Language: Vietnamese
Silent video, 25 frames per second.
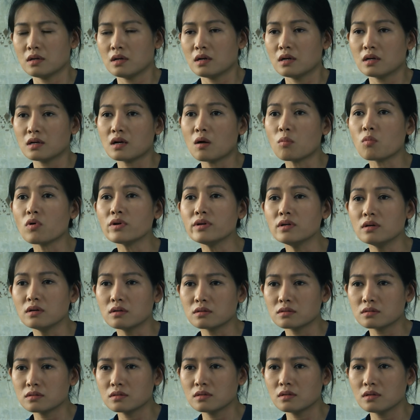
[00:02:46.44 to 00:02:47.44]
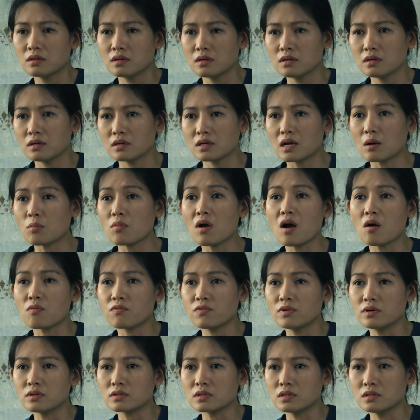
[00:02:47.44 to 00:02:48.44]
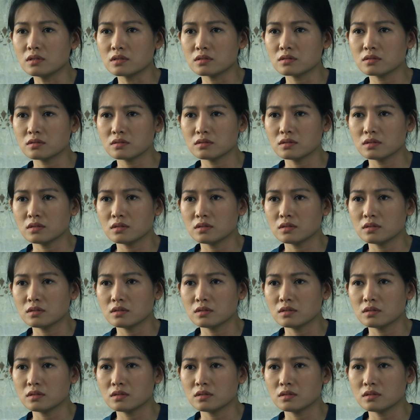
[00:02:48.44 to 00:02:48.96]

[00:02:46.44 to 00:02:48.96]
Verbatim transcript: á Không có được Không có học dược được